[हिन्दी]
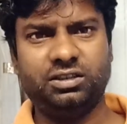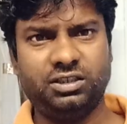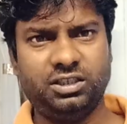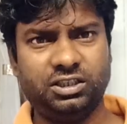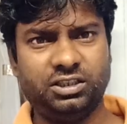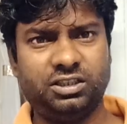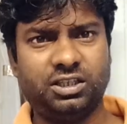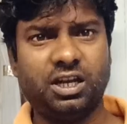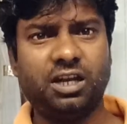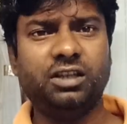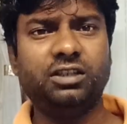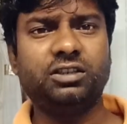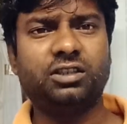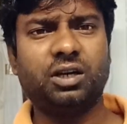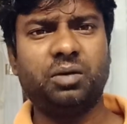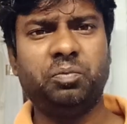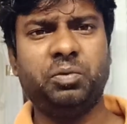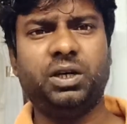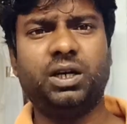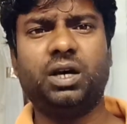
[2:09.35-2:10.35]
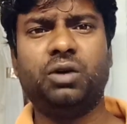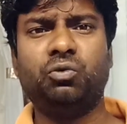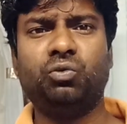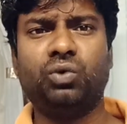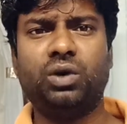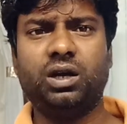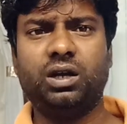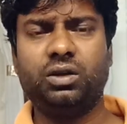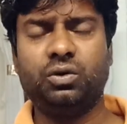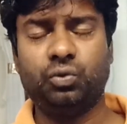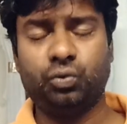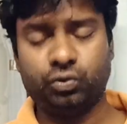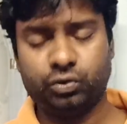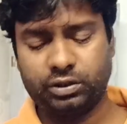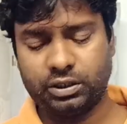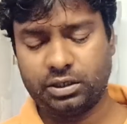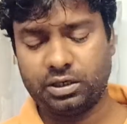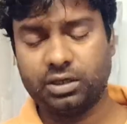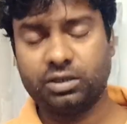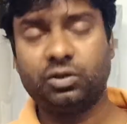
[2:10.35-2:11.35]
डिज़ाइन का मिला हुआ है
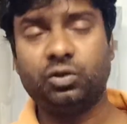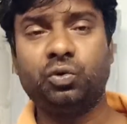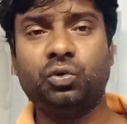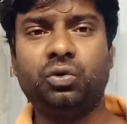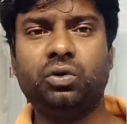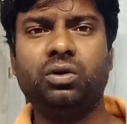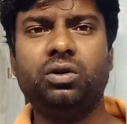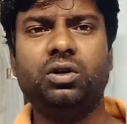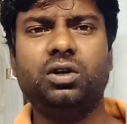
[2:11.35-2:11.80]
उसे रख दो